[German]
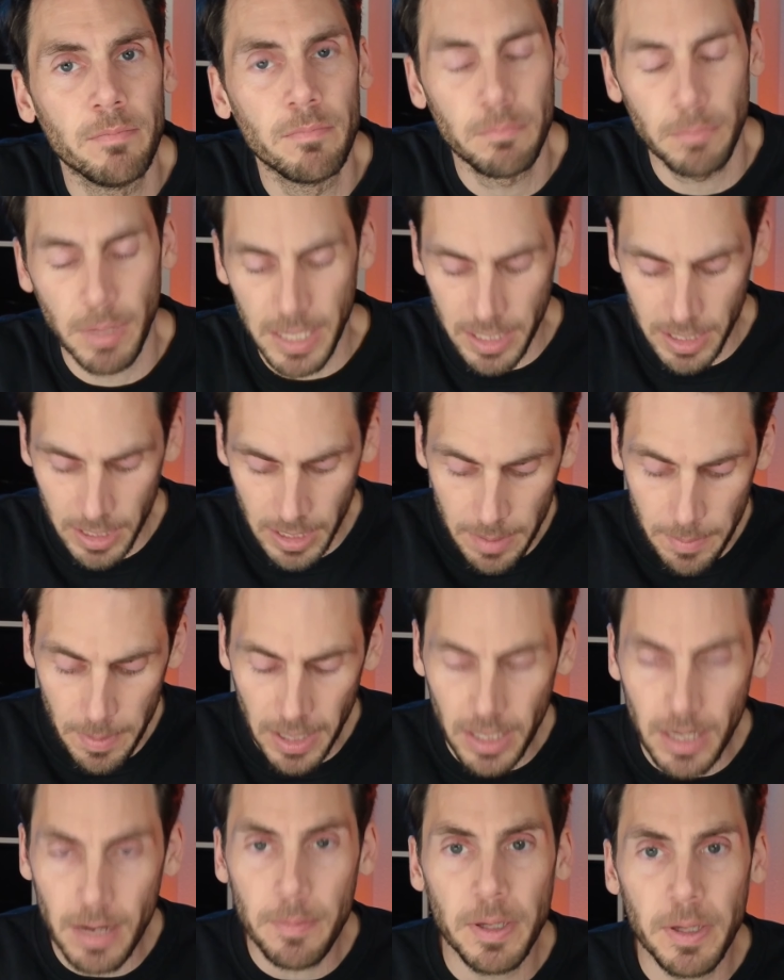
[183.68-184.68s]
Bei den
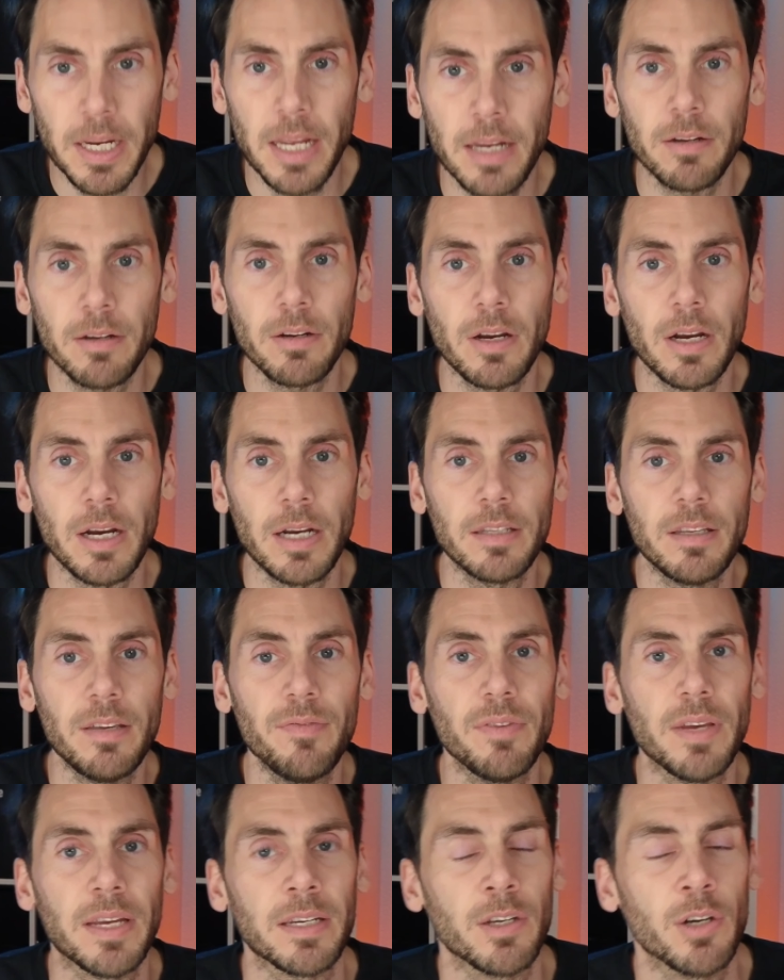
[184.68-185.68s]
Klimaklebern hätte er doch aktiv
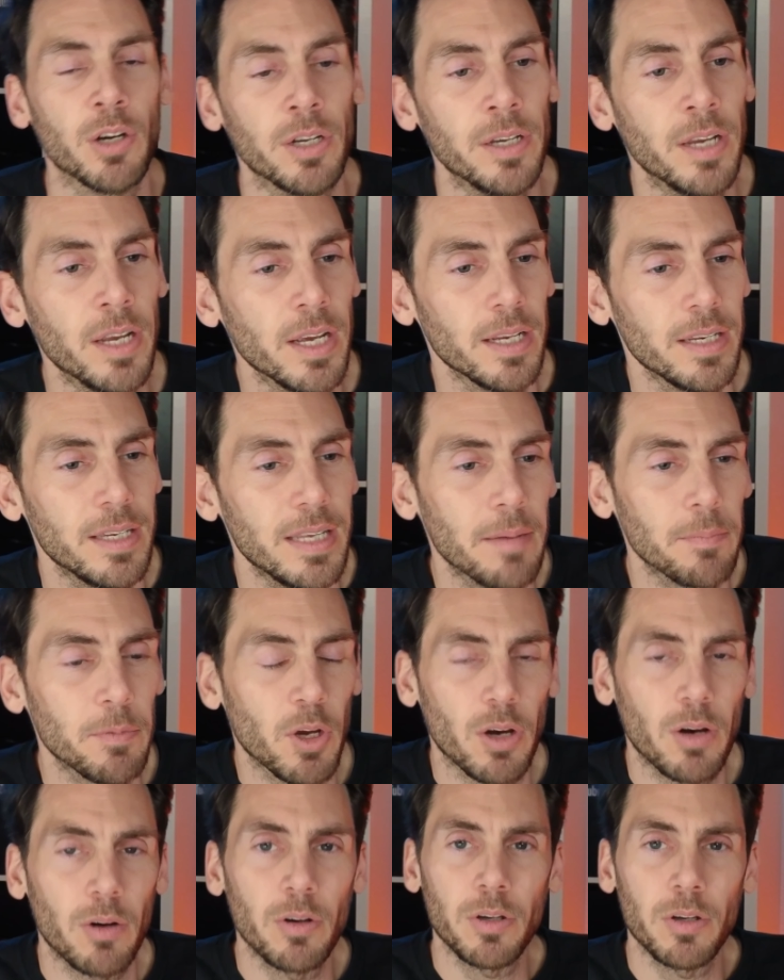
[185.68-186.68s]
werden können. Die haben doch
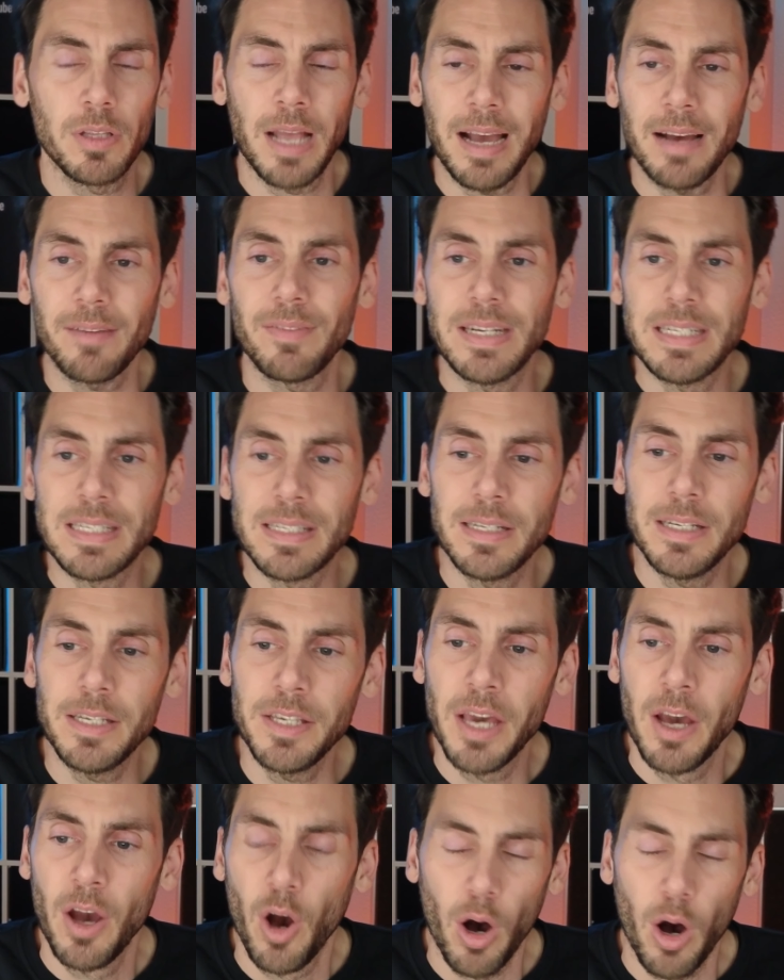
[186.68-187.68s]
auch nachweislich
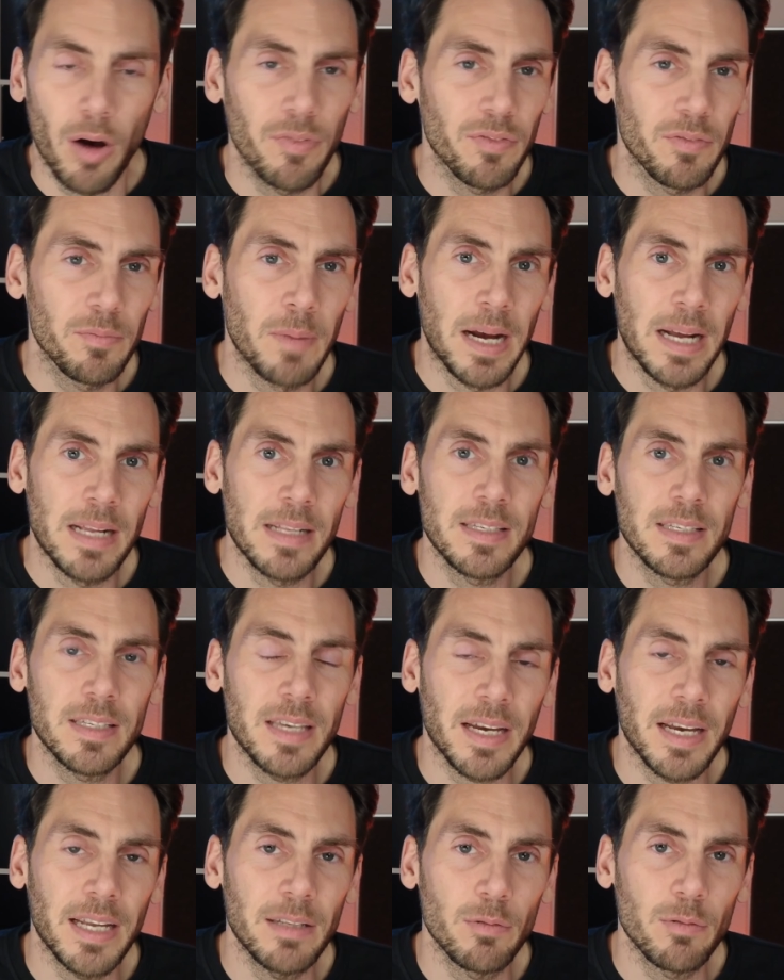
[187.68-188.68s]
oftmals die
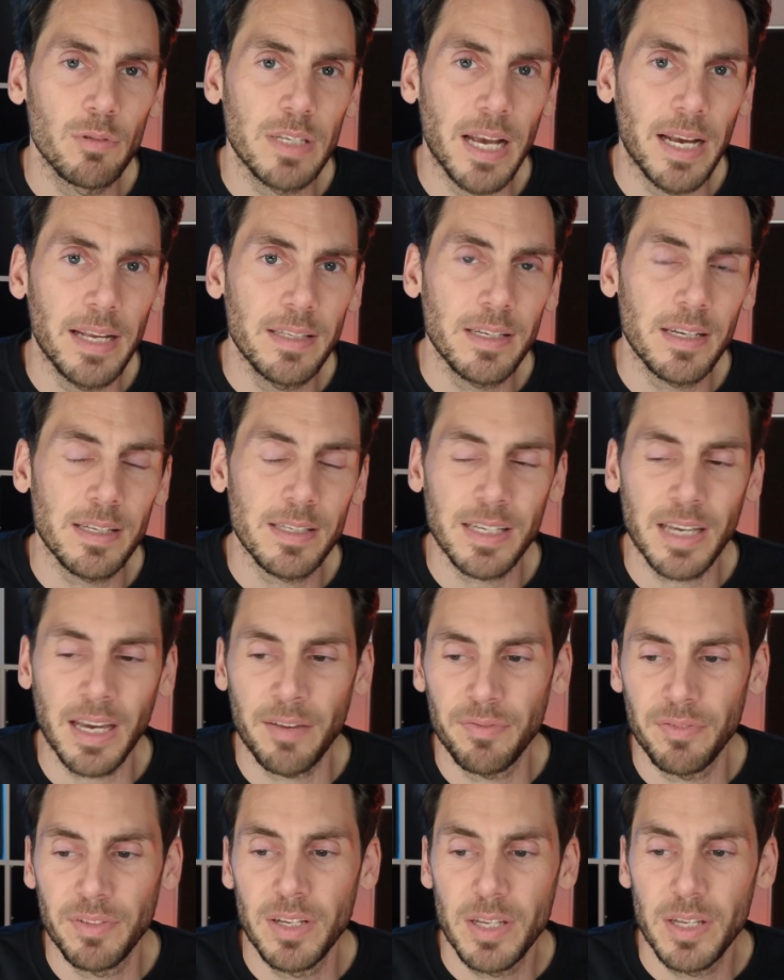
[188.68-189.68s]

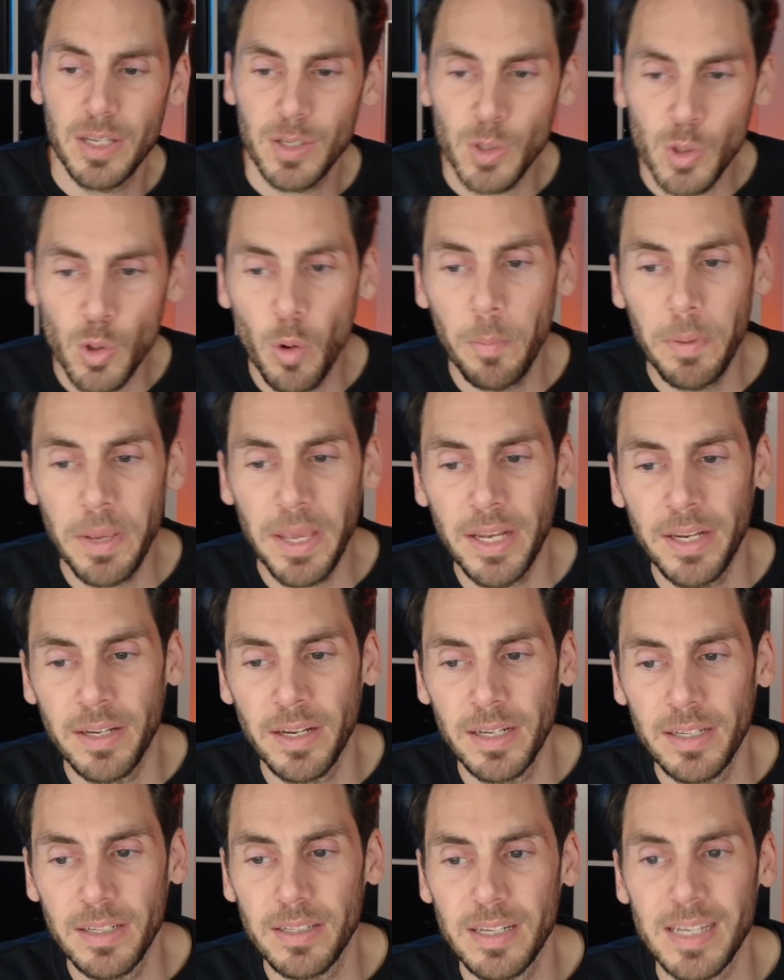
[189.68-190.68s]
Rettungseinsatzkräfte so
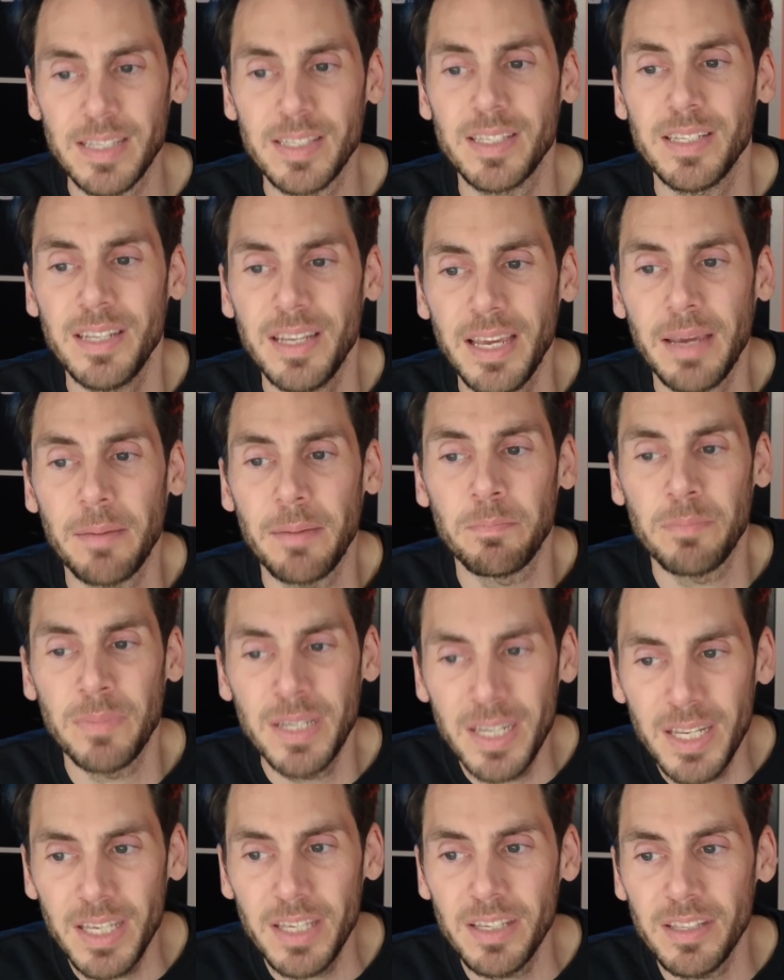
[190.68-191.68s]
behindert, dass sie eben
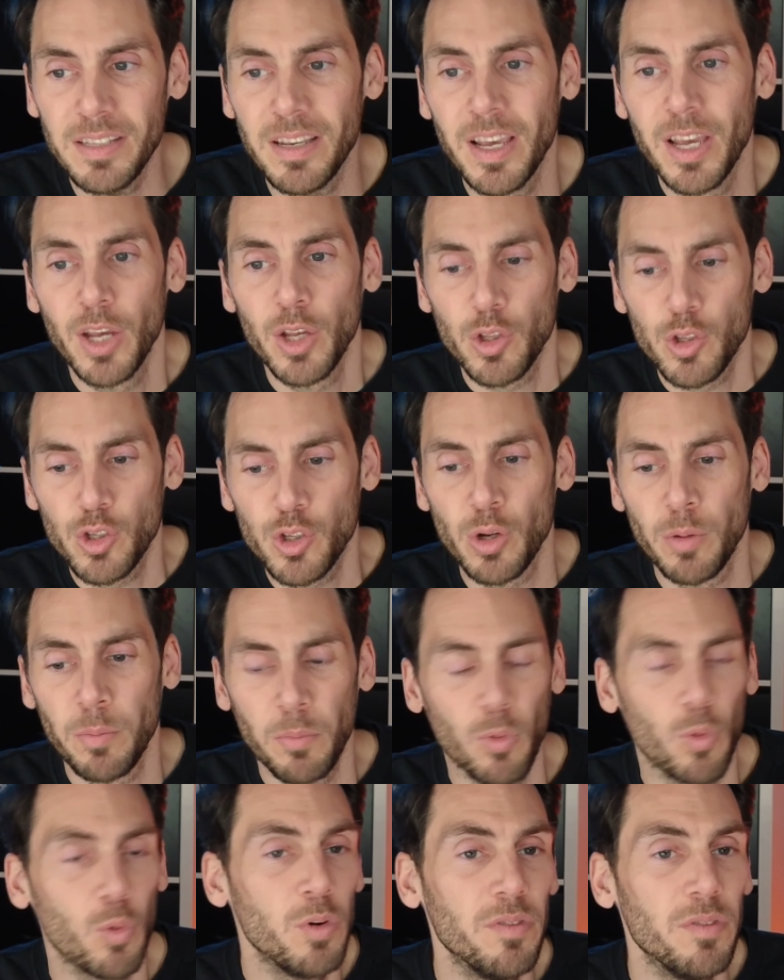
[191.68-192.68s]
nicht zum
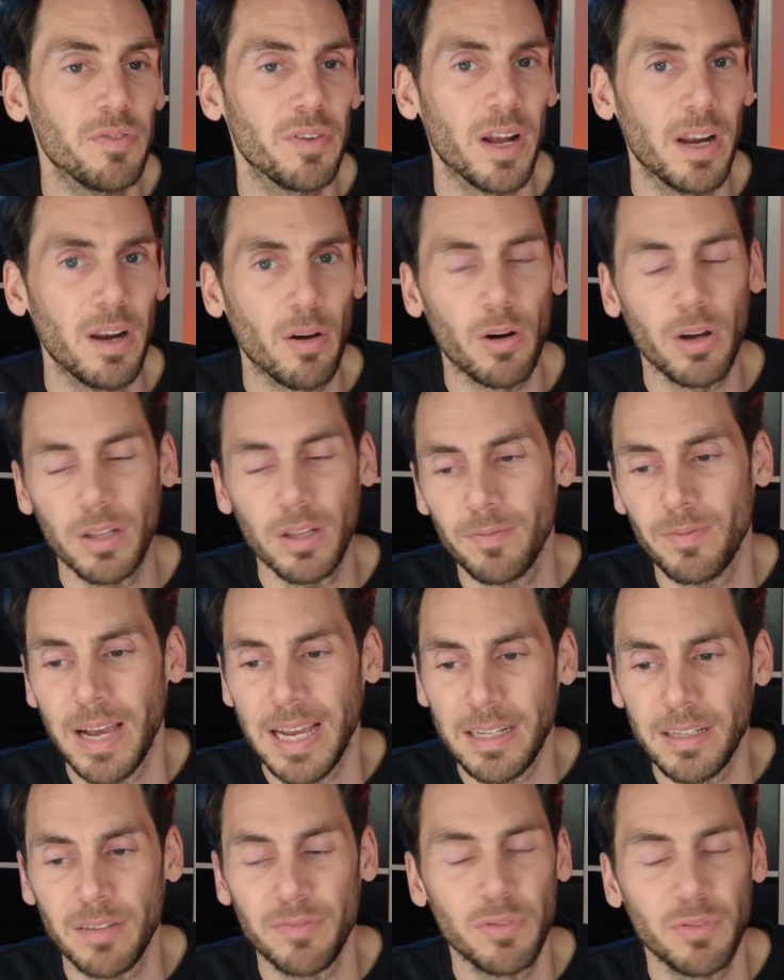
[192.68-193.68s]
Unfallort
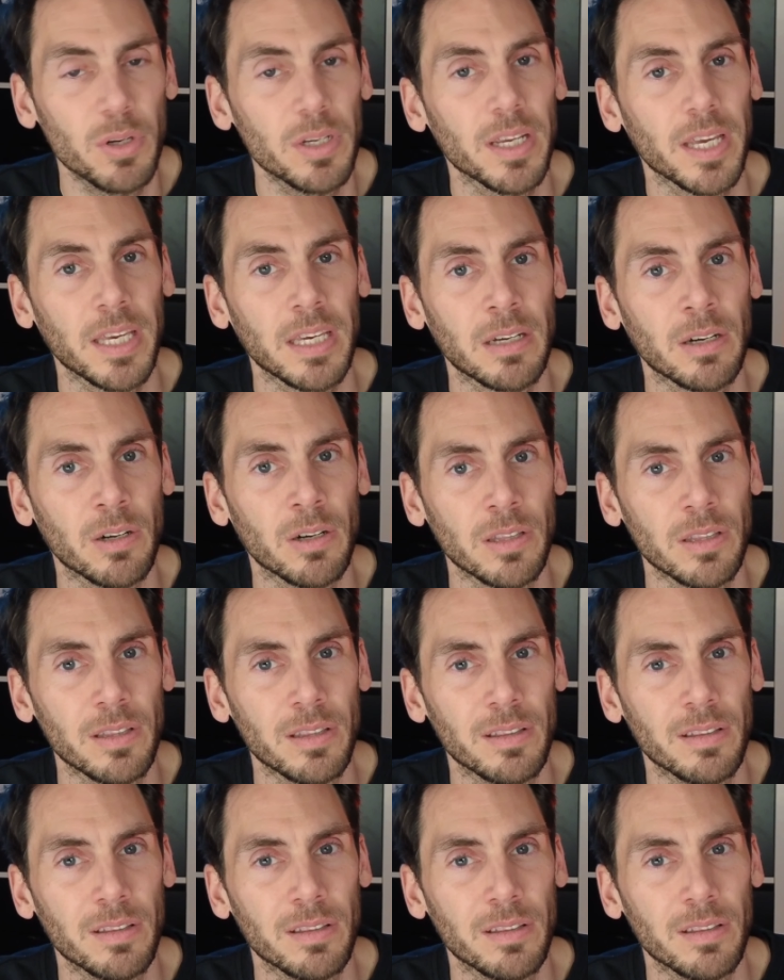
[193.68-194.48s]
weiter vordringen konnten.